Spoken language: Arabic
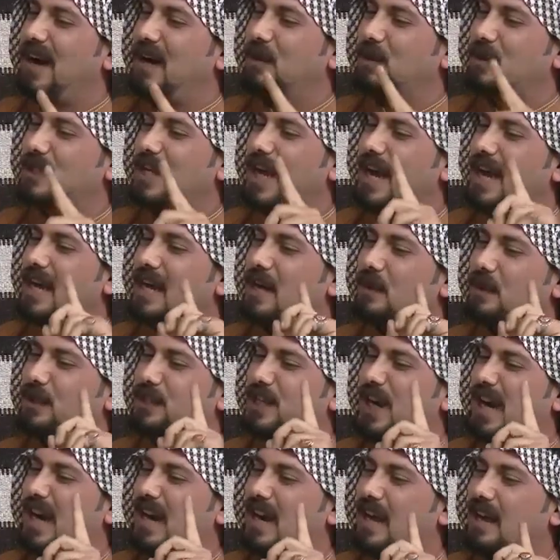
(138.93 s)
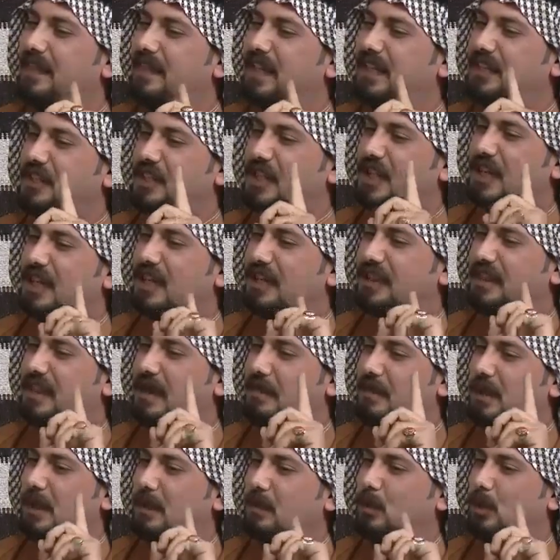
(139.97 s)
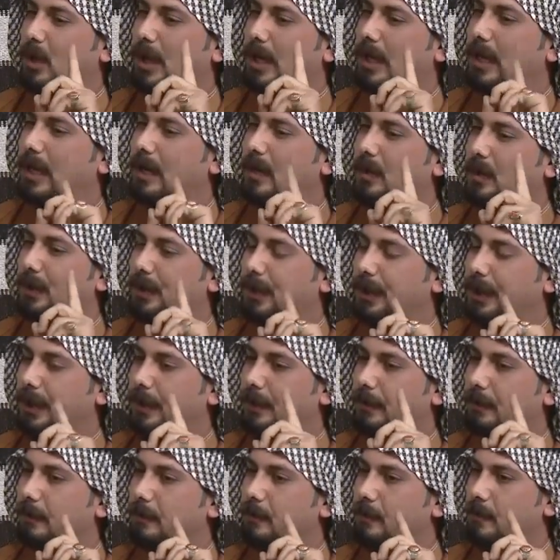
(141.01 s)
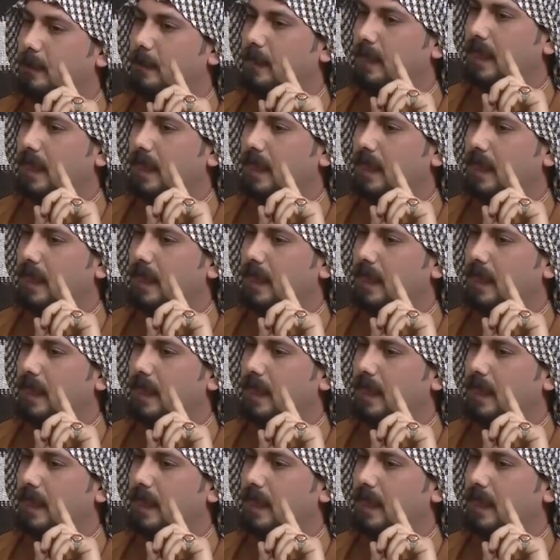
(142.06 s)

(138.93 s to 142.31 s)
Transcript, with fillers: وصايه وشاله اذا تقل الذبح مو على الهويه لا